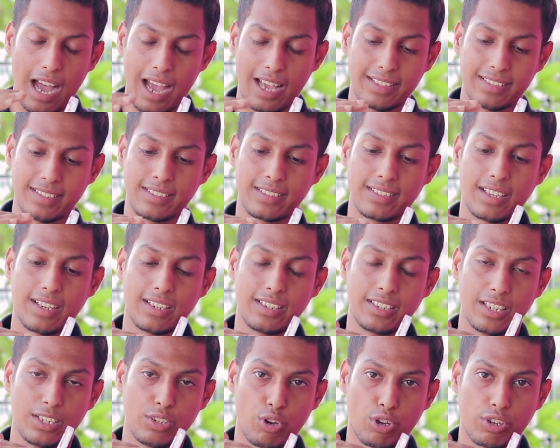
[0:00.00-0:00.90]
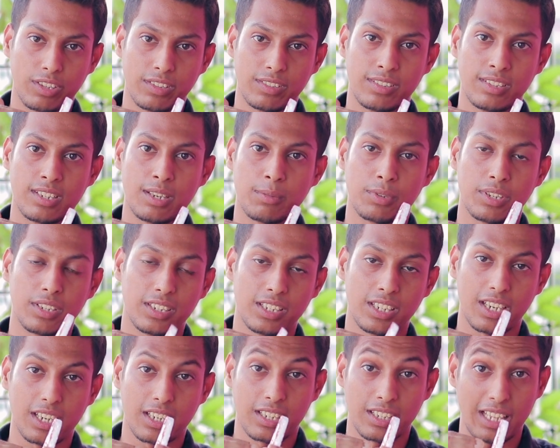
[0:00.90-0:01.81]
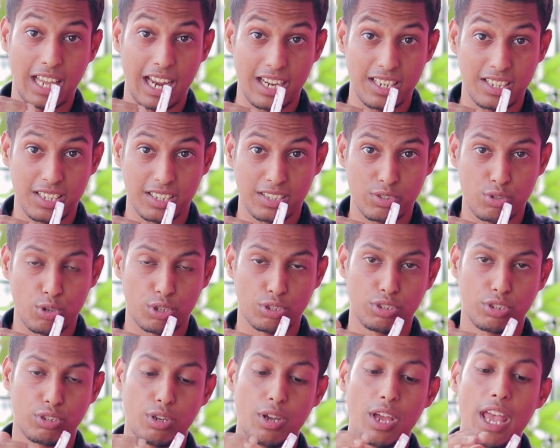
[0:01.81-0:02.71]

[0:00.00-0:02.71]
আইসেসের যে ডকিং সিস্টেম আছে সেটার সাথে অ্যাডজাস্ট হওয়ার জন্য